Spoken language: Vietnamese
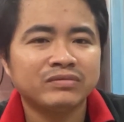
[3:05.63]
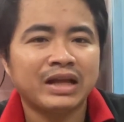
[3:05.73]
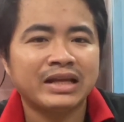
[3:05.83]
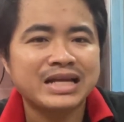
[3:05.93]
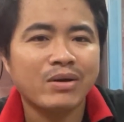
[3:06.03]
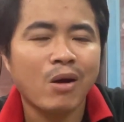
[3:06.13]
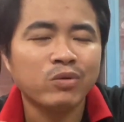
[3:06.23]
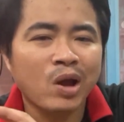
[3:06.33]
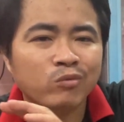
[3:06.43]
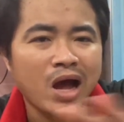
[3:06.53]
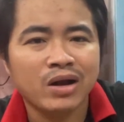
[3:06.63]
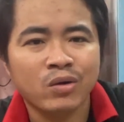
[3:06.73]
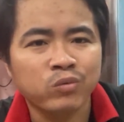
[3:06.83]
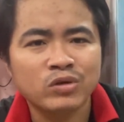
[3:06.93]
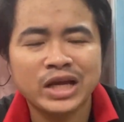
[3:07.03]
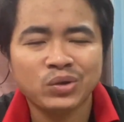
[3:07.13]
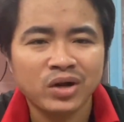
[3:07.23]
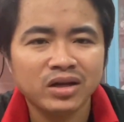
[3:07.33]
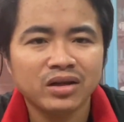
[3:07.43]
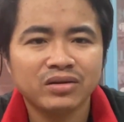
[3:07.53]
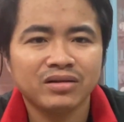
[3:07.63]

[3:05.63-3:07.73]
tại vì sao là không có cho ông thợ nào đục dưới xe tôi hết á